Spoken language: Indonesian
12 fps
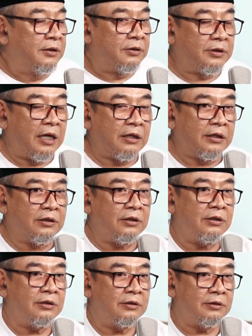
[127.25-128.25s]
terus udah gitu
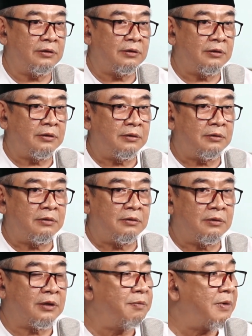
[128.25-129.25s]

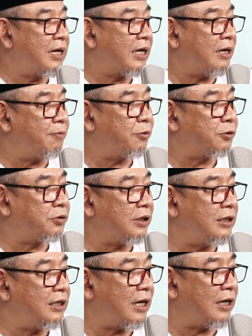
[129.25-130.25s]
gimana ya
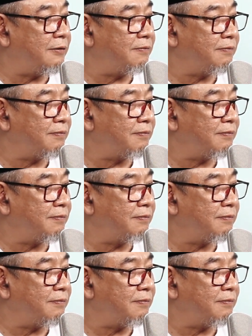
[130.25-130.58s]
putusin jangan